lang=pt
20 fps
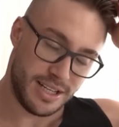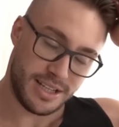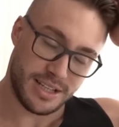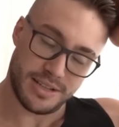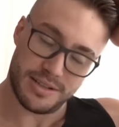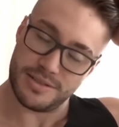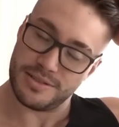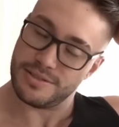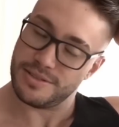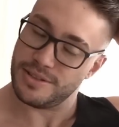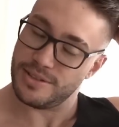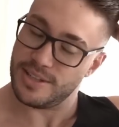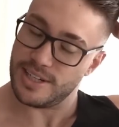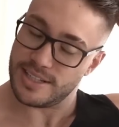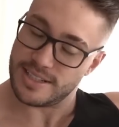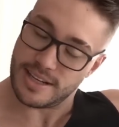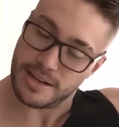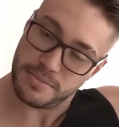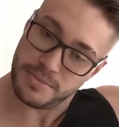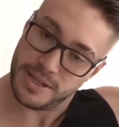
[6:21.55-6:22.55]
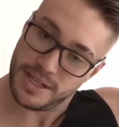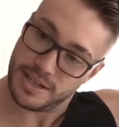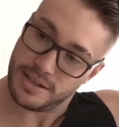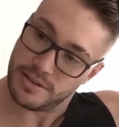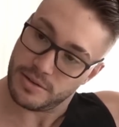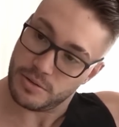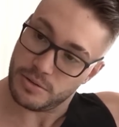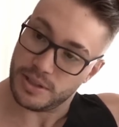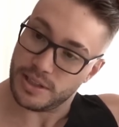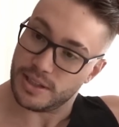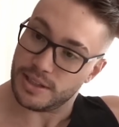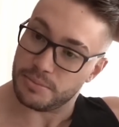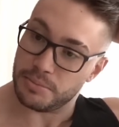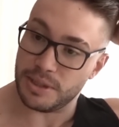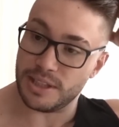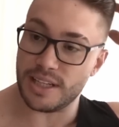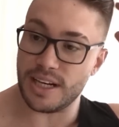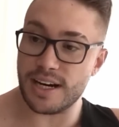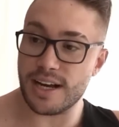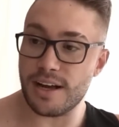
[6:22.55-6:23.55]
Então eu já sabia,
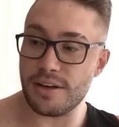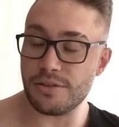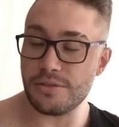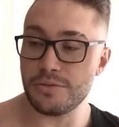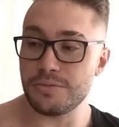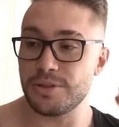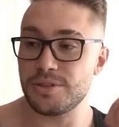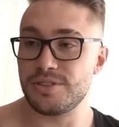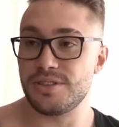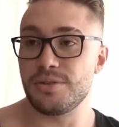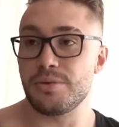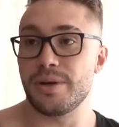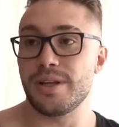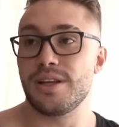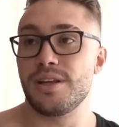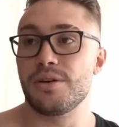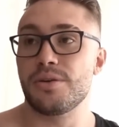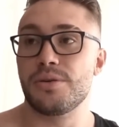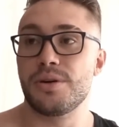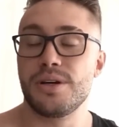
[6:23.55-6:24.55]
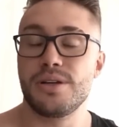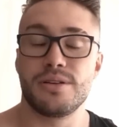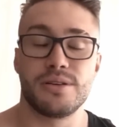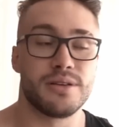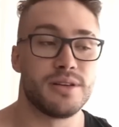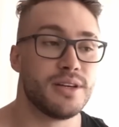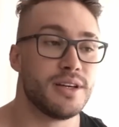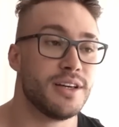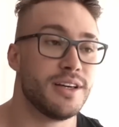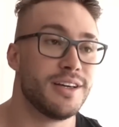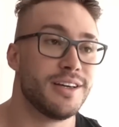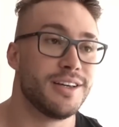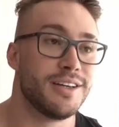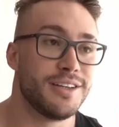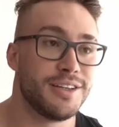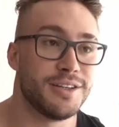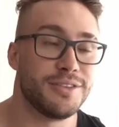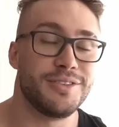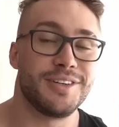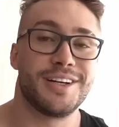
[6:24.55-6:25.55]
me entregaram o número 58,
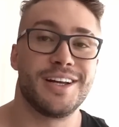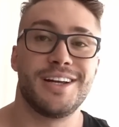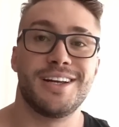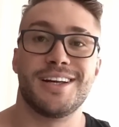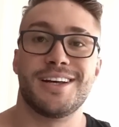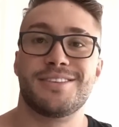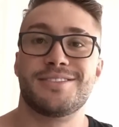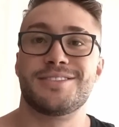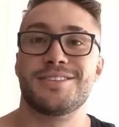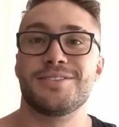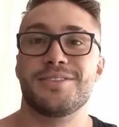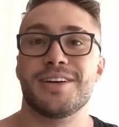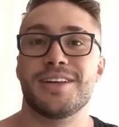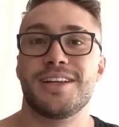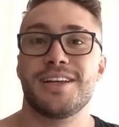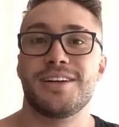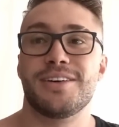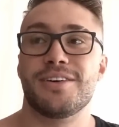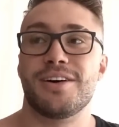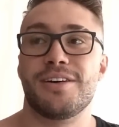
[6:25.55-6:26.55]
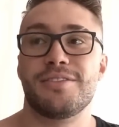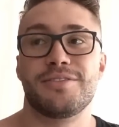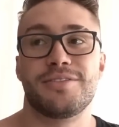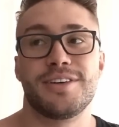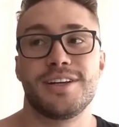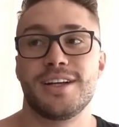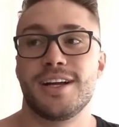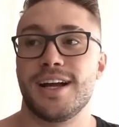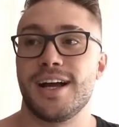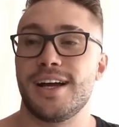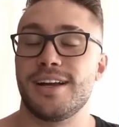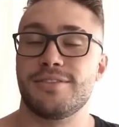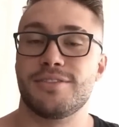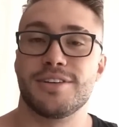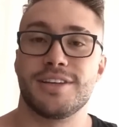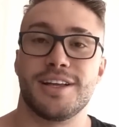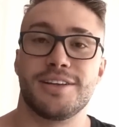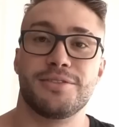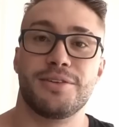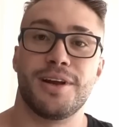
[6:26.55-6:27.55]
eu vi que ele era o 59, falei, cara,
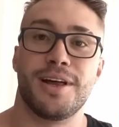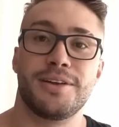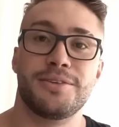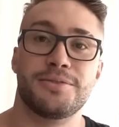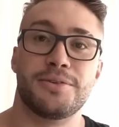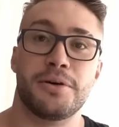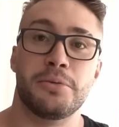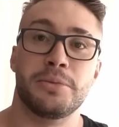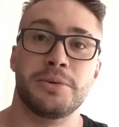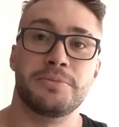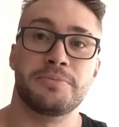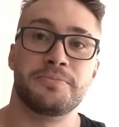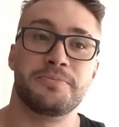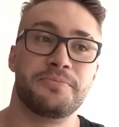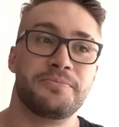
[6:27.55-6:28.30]
vou estar do lado do homem.